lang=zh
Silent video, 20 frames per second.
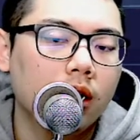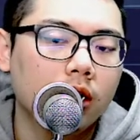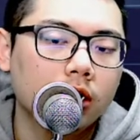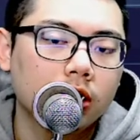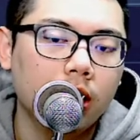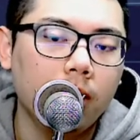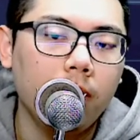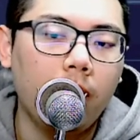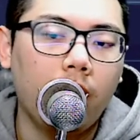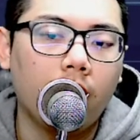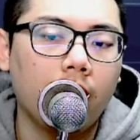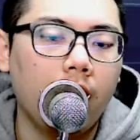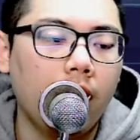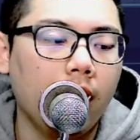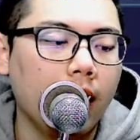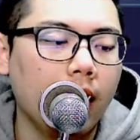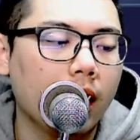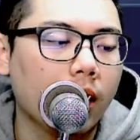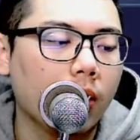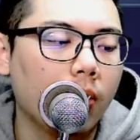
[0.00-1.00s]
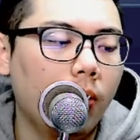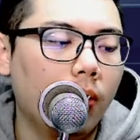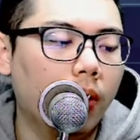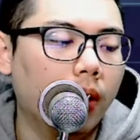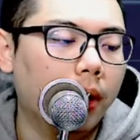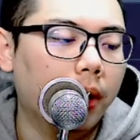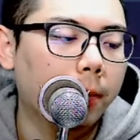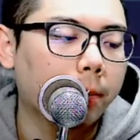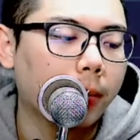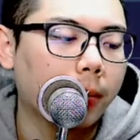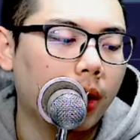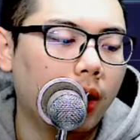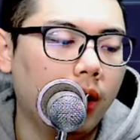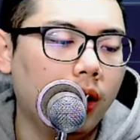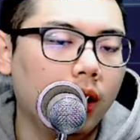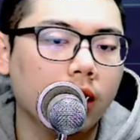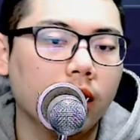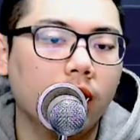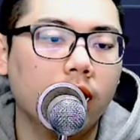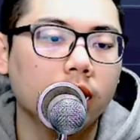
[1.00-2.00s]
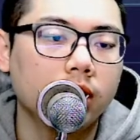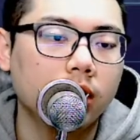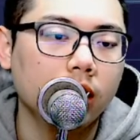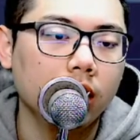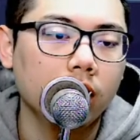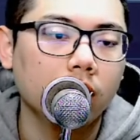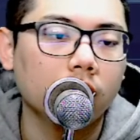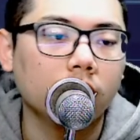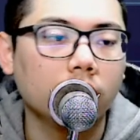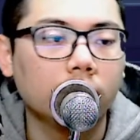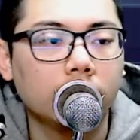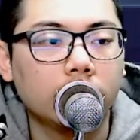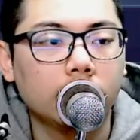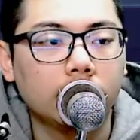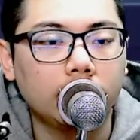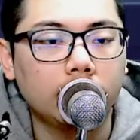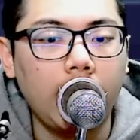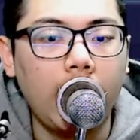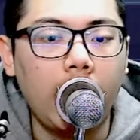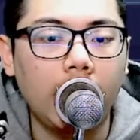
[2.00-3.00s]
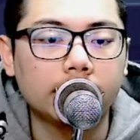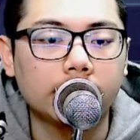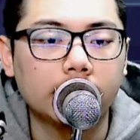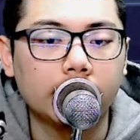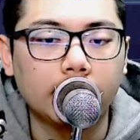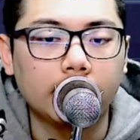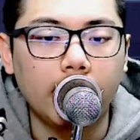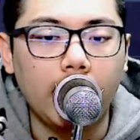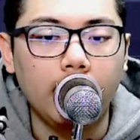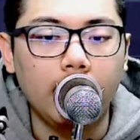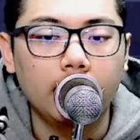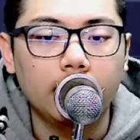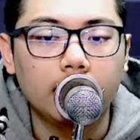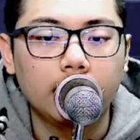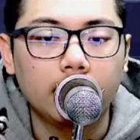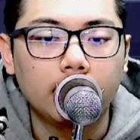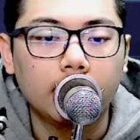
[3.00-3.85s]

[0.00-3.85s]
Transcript: 深宝刚刚看过了，二零二七大成钢